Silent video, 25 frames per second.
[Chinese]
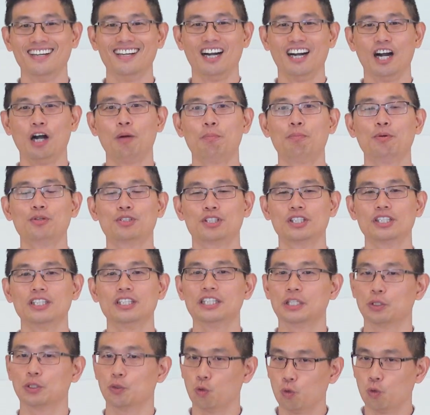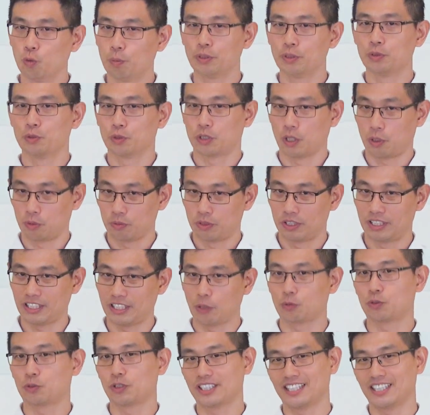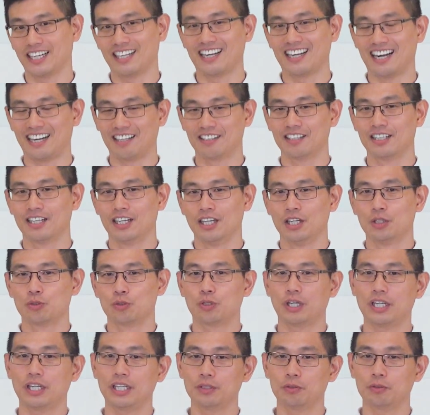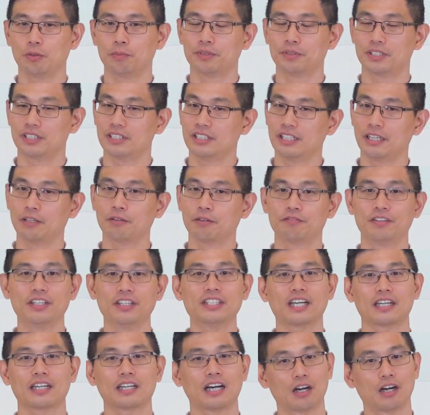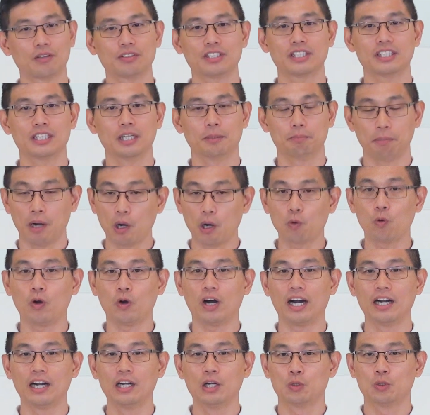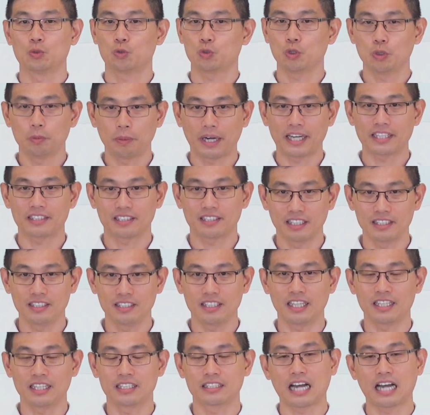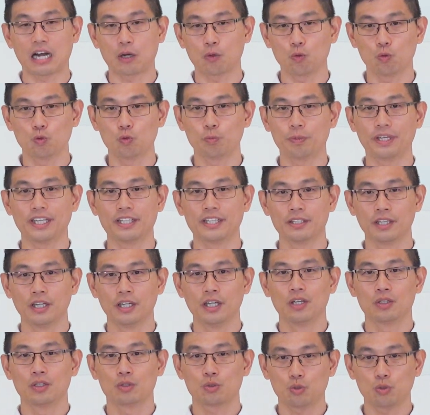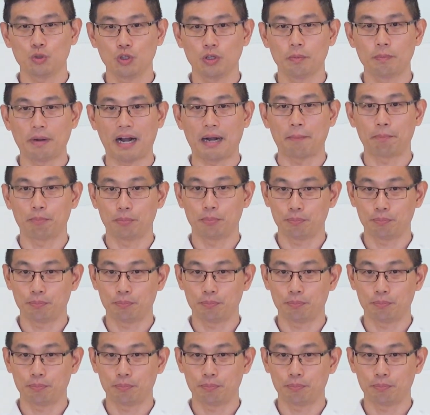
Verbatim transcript: 而不是你无病无痛叫做健康。所以我们之前有分享了好几个，包括错把身体当物品，错把。